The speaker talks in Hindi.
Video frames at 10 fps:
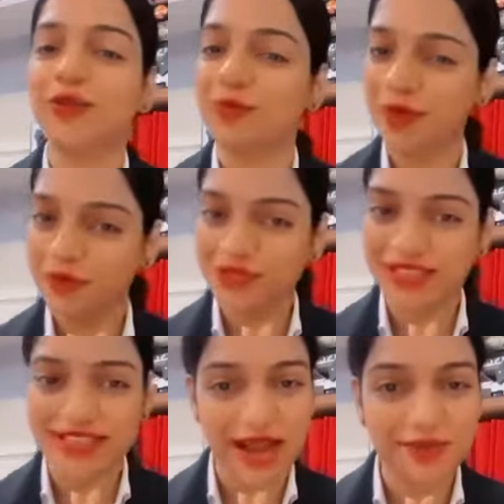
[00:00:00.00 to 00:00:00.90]
तो प्रभु
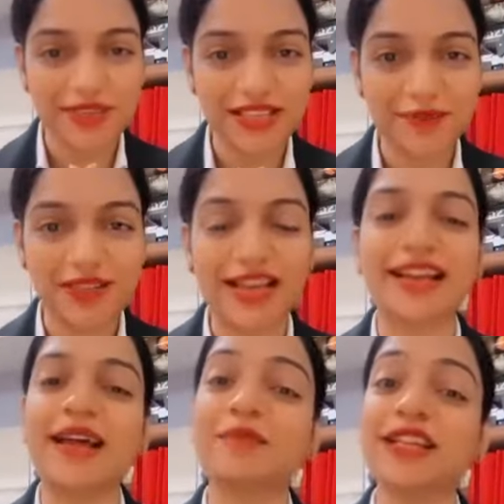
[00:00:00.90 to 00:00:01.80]
श्री राम जी के पिता
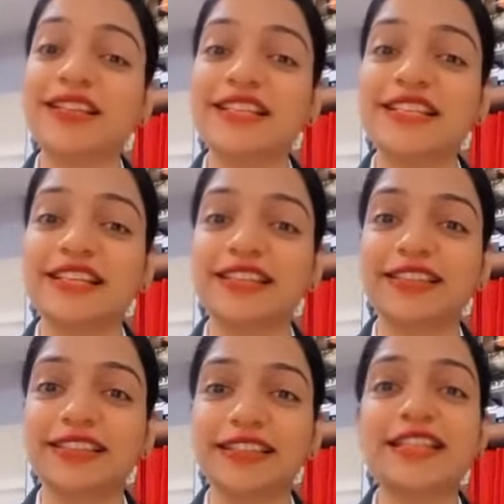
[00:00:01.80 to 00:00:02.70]
का नाम था
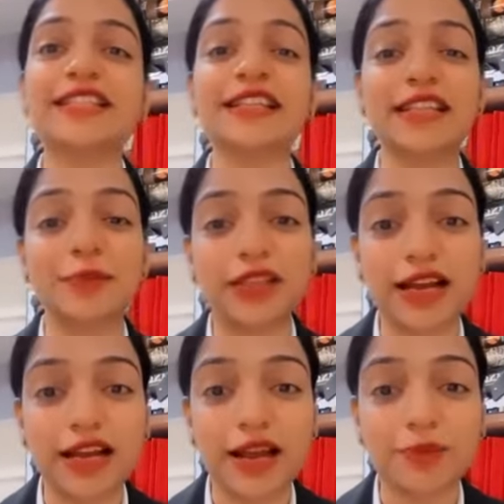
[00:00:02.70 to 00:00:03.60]
दशरथ दशरथ के
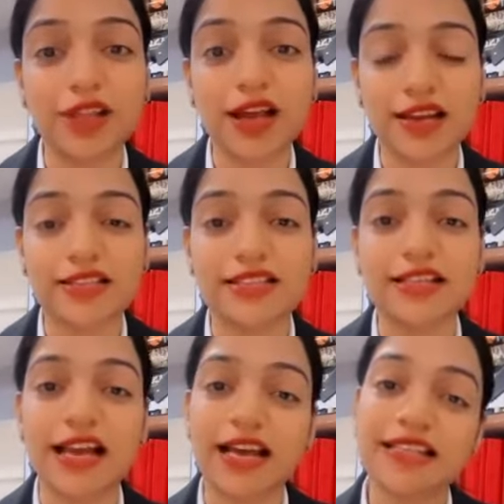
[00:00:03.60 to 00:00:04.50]
पिता का नाम था अज
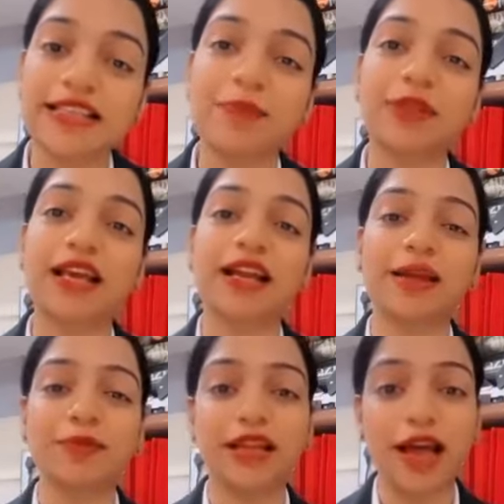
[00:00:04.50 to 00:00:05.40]
अज के पिता का
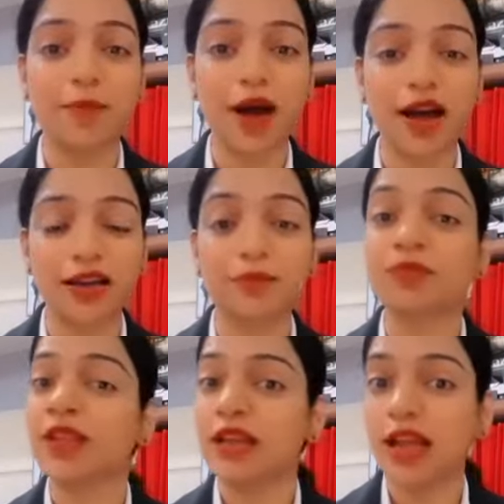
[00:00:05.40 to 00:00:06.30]
नाम था नाभाग
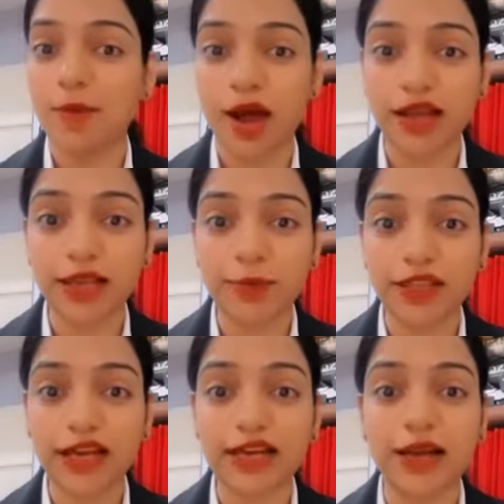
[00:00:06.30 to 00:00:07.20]
नाभाग के
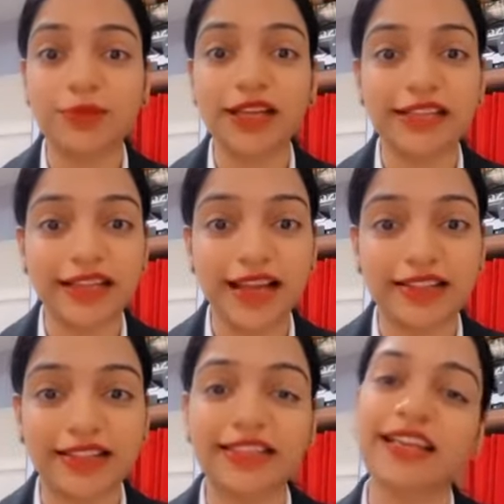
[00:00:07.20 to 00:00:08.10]
पिता का नाम था
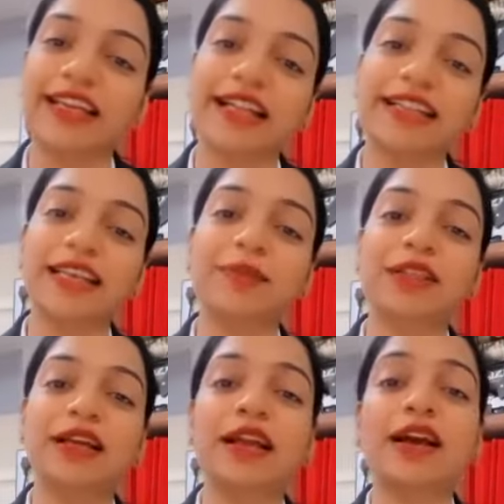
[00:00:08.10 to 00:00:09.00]
ययाति ययाति के
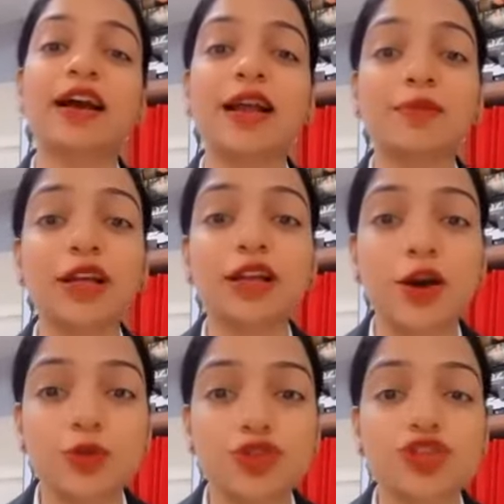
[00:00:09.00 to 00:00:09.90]
पिता का नाम था
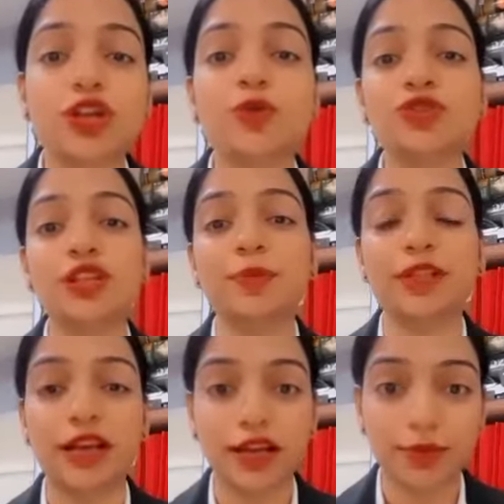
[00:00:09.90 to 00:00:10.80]
नहुष नहुष के
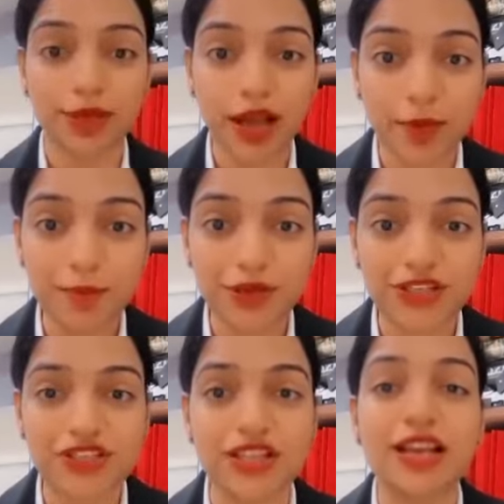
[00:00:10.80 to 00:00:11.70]
पिता का नाम था अम्ब
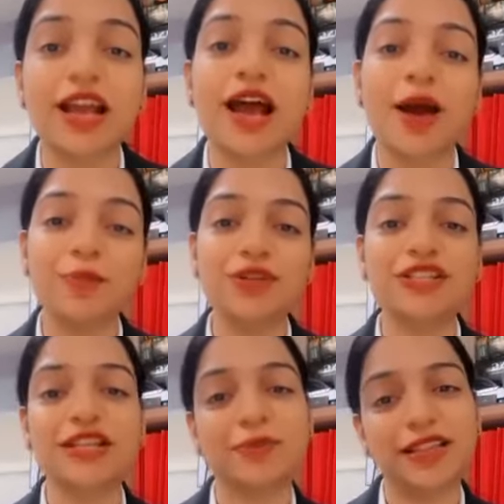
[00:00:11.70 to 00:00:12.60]
ऋषि अम्ब
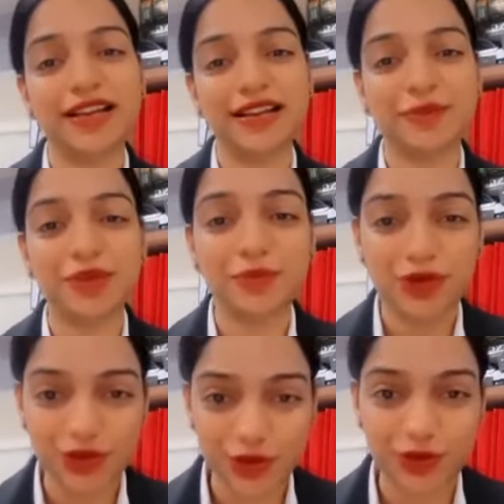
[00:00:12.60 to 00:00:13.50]
ऋषि के पिता का नाम था
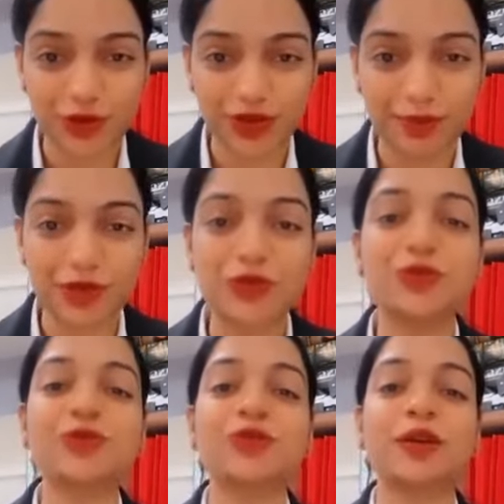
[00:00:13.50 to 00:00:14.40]
प्रशुश्रुक
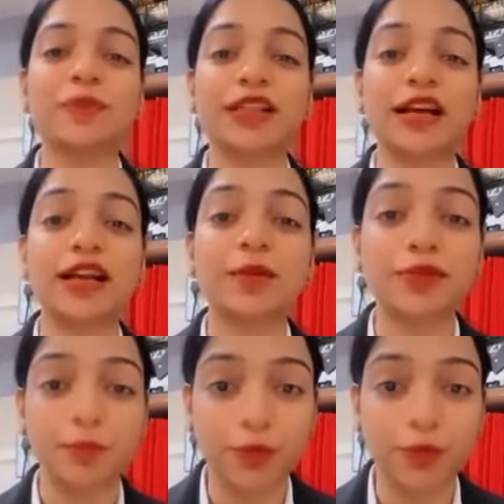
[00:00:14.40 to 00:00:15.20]
प्रशुश्रुक के पिता का नाम था